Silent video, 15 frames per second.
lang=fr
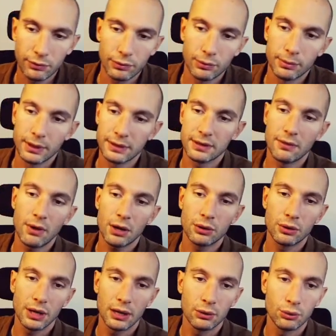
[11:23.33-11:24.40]
bien savoir
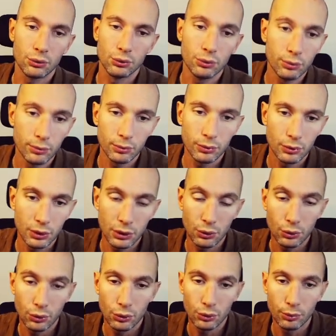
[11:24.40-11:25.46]
qu'il y a le, nombre,
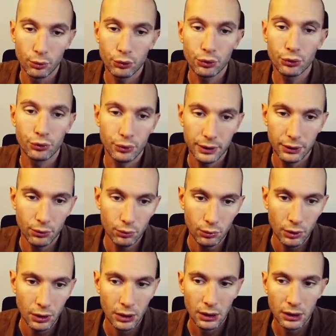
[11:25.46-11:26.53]
le, montant de Hedron
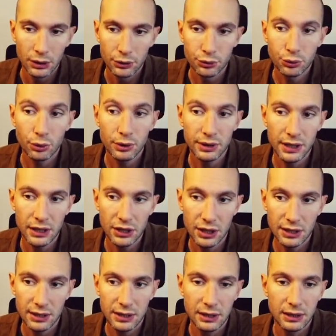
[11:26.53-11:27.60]
sur ces
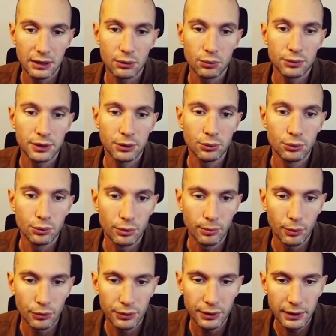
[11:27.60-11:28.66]
HSI qui continue
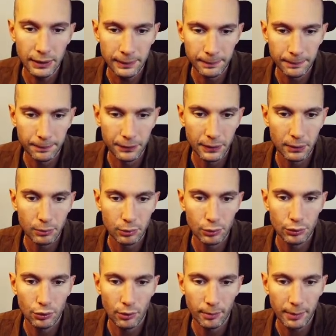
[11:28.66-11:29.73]
d'augmenter, plus
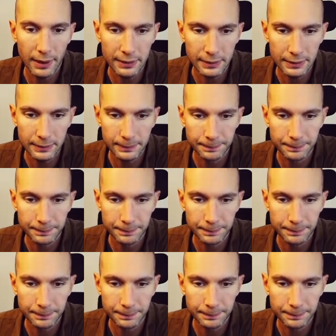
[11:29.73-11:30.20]
le temps passe.